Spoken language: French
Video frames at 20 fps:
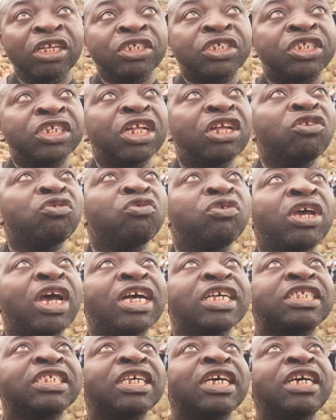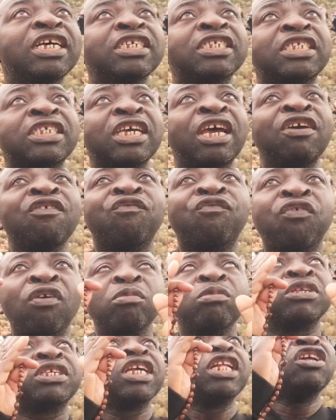Sur le nouillage, c'est en
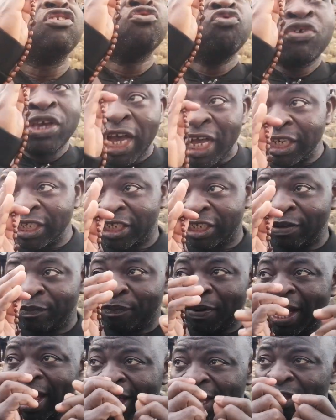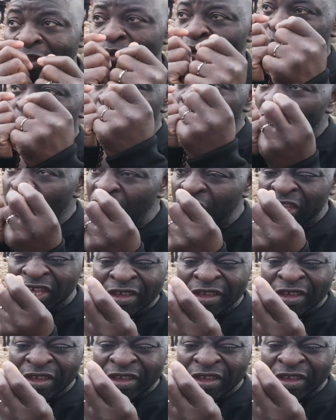forme, c'est le nouillage, c'est pas le corps